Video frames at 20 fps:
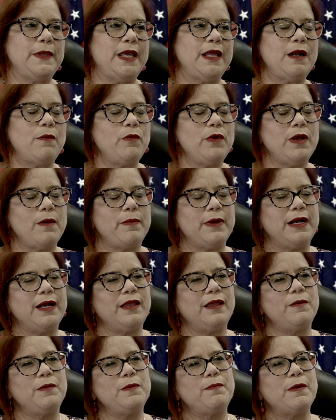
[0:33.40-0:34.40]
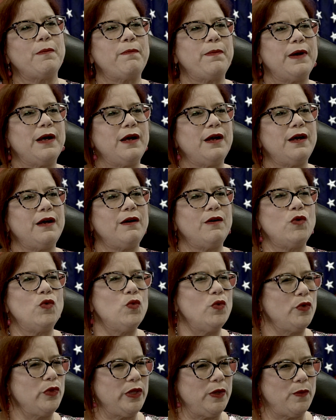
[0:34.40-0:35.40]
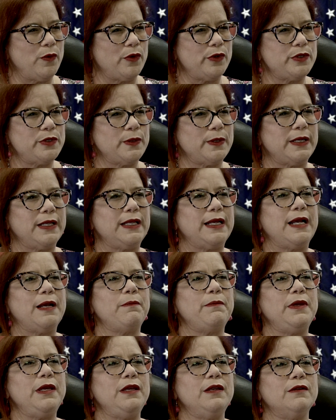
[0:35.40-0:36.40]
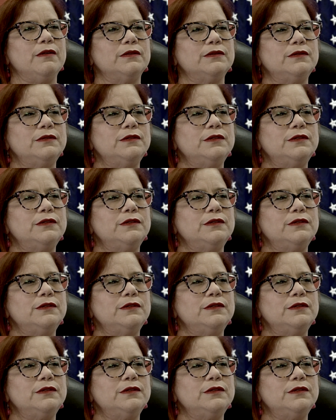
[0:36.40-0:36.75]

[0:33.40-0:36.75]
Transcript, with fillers: Era muy apegado a mi papá, hubo un divorcio en el camino.